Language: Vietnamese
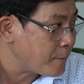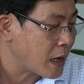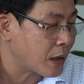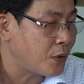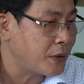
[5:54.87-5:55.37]

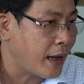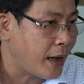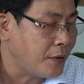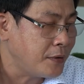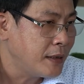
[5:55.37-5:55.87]
là cô
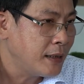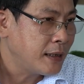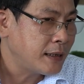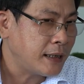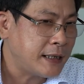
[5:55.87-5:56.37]
giáo
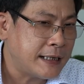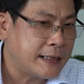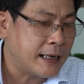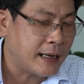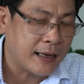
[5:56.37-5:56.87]
nó
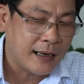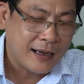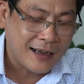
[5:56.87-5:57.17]
nhìn à,